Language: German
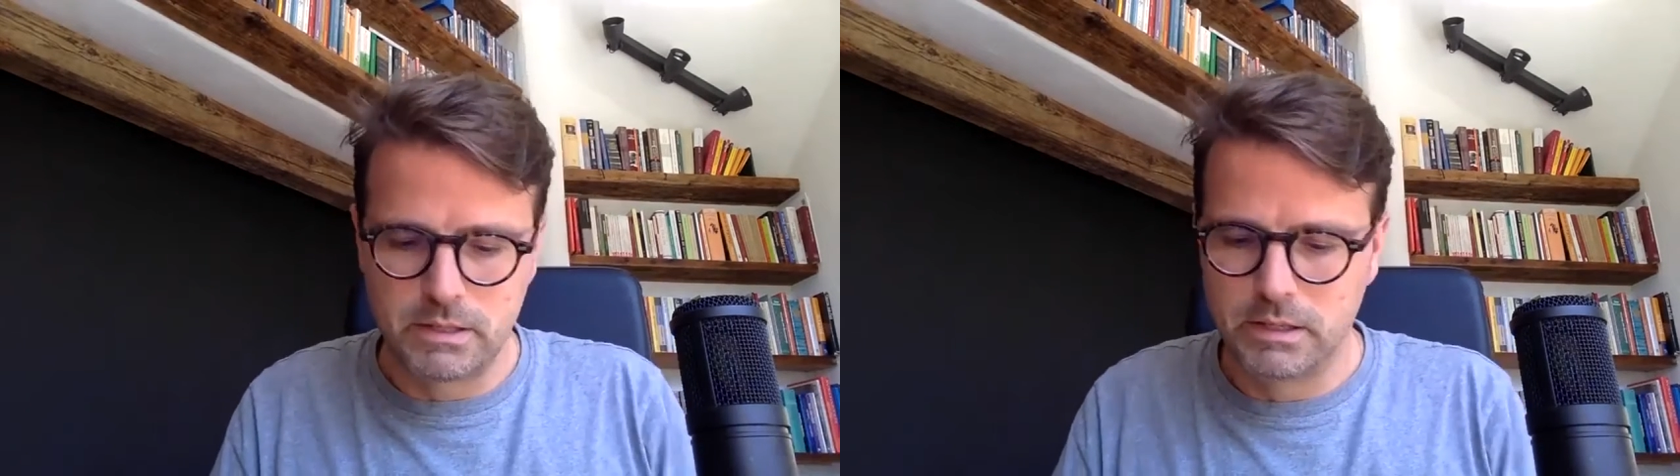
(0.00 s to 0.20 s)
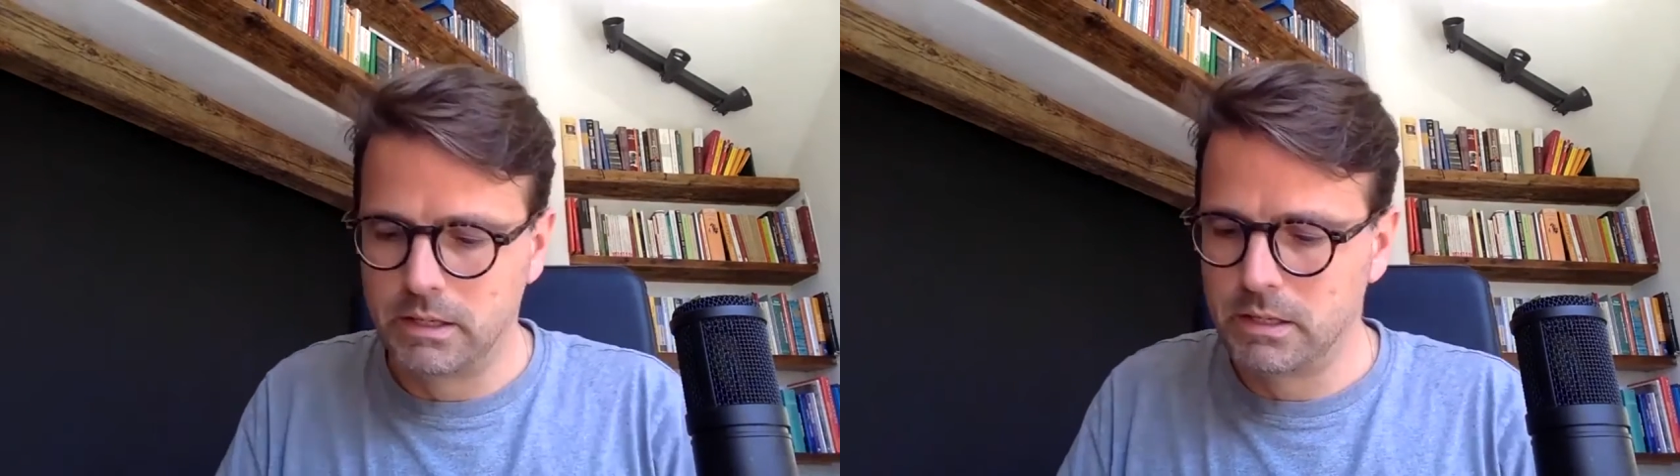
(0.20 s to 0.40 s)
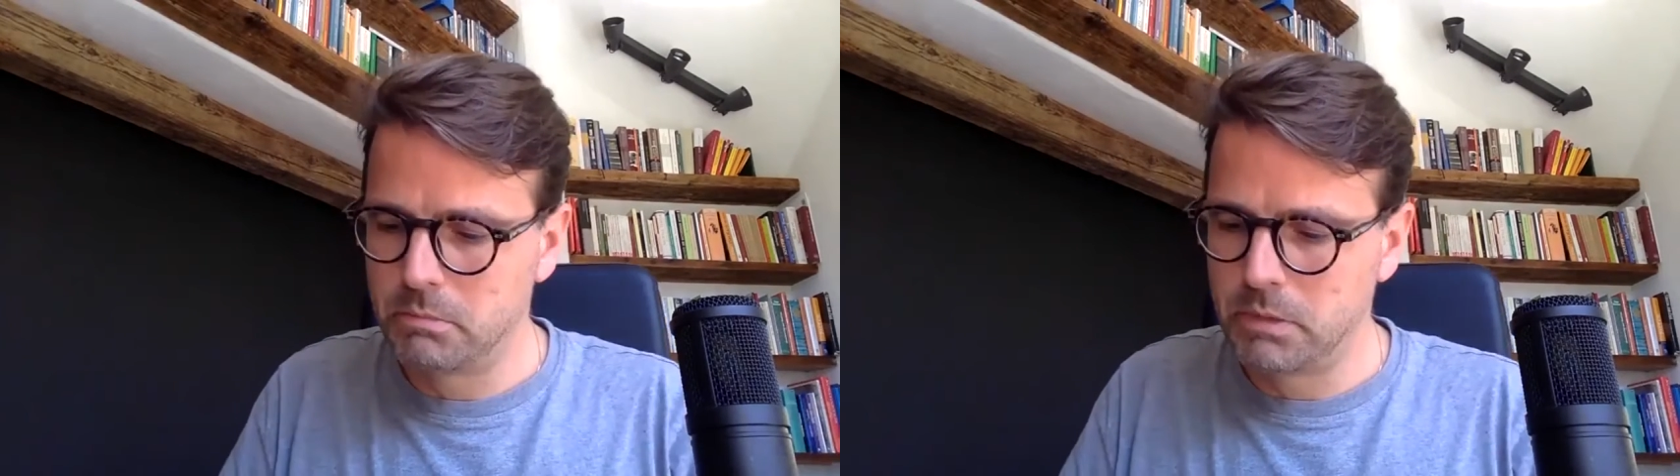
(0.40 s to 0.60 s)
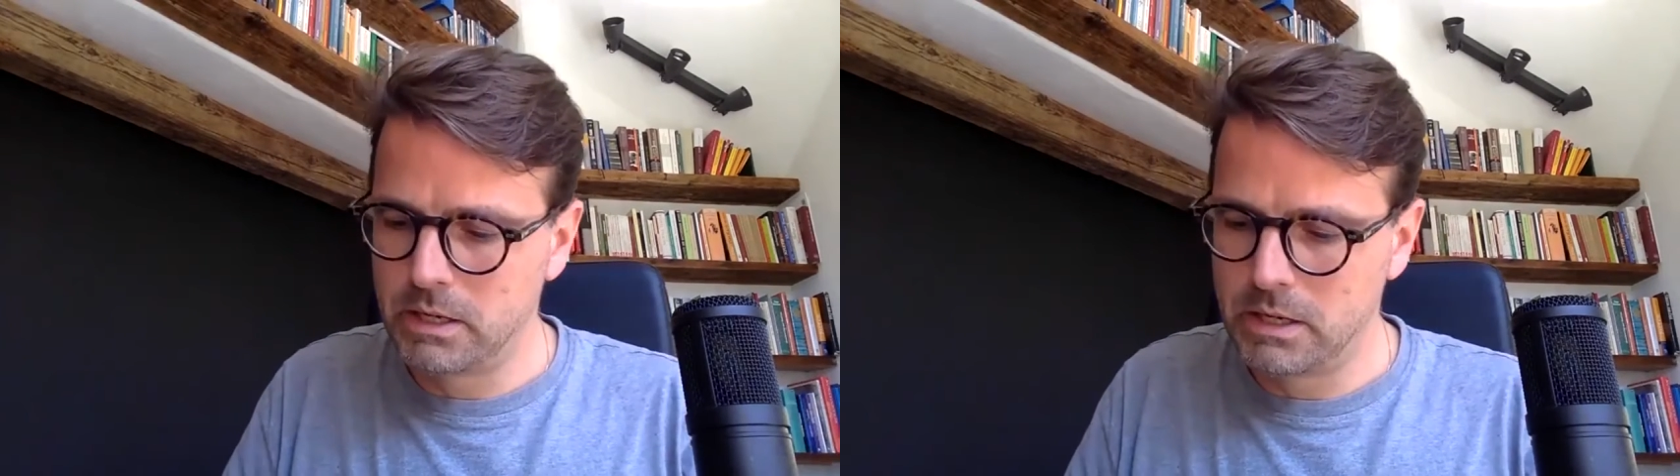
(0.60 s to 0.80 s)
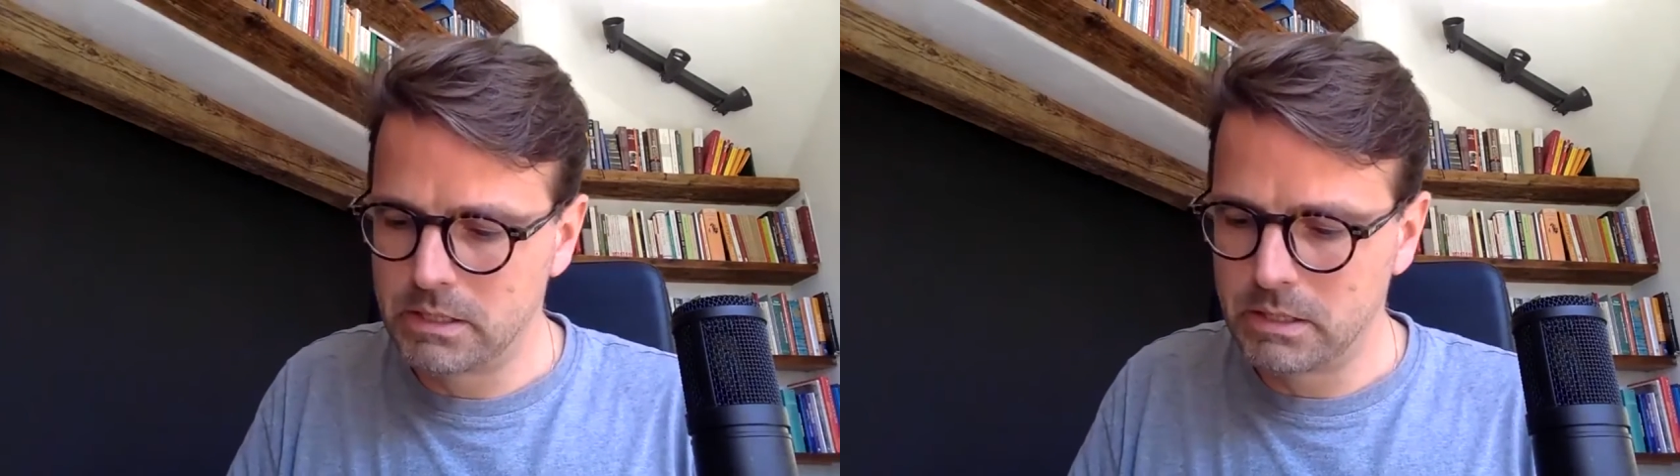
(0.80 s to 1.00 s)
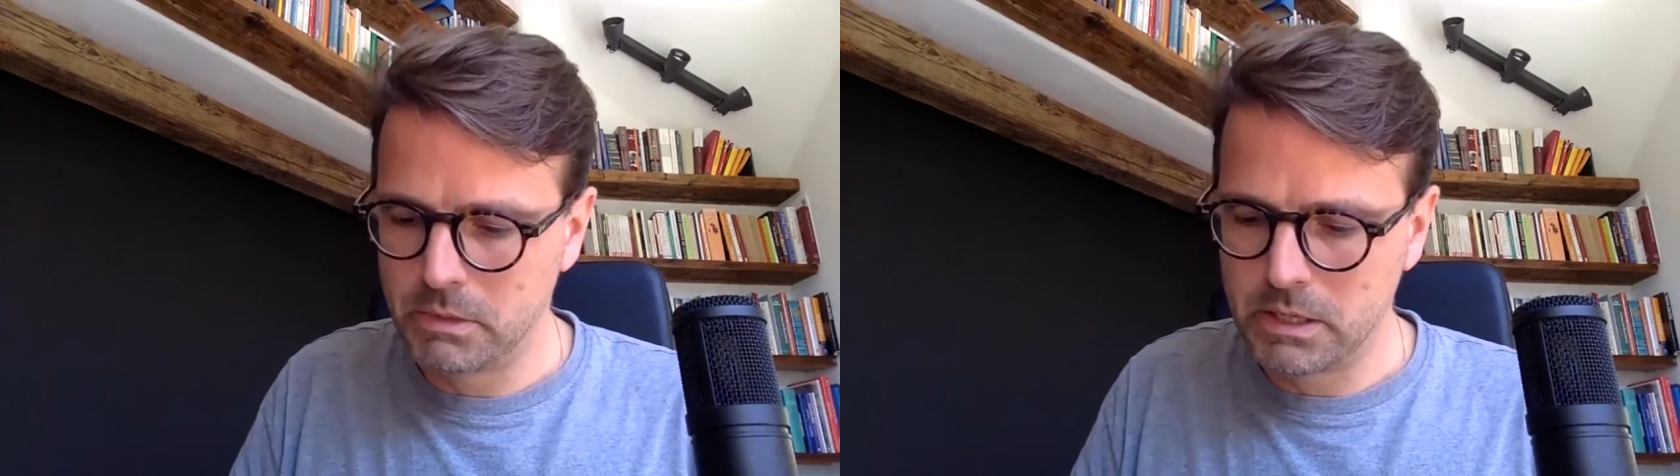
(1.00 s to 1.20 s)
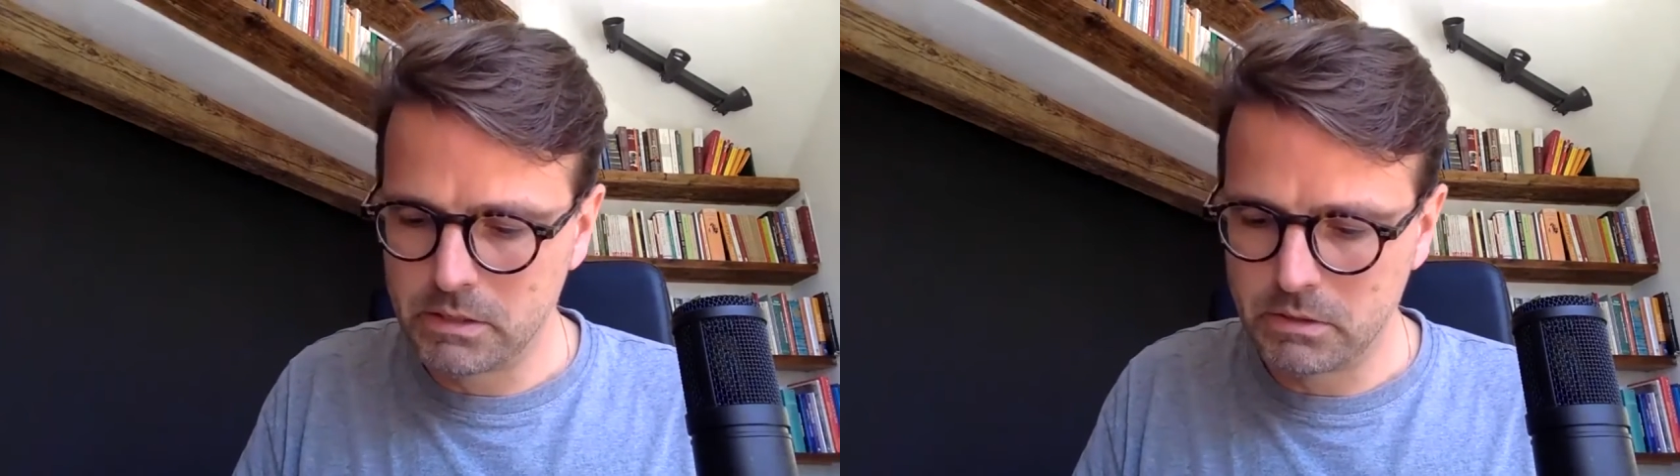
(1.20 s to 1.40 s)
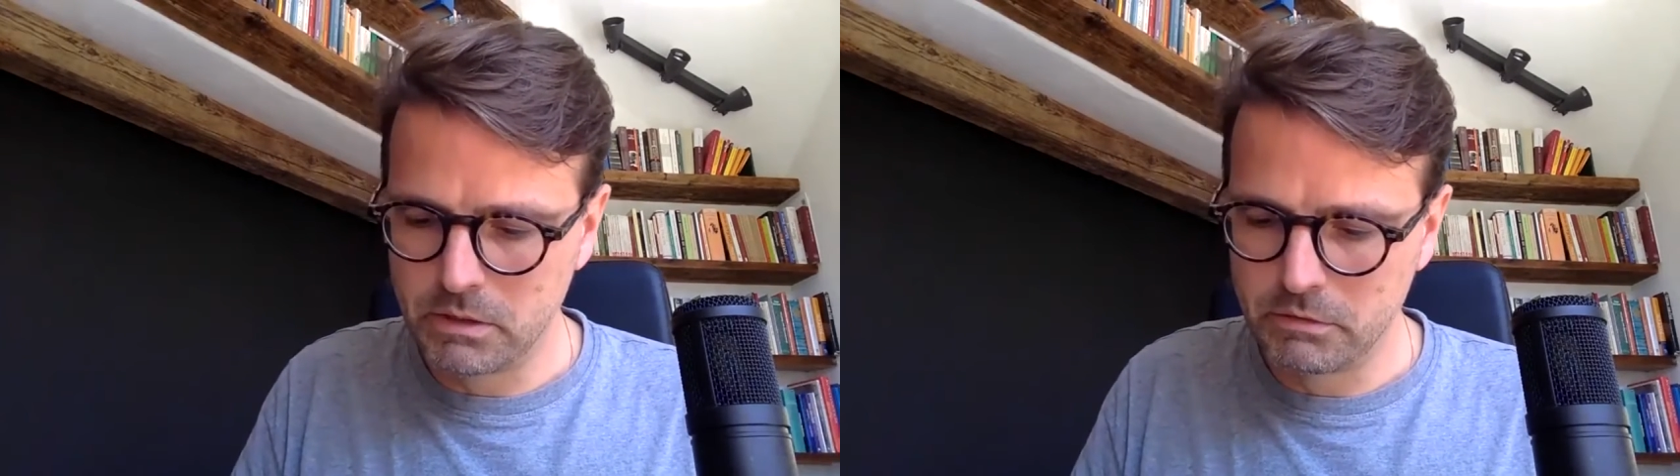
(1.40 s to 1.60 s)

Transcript: jede Menge SMS und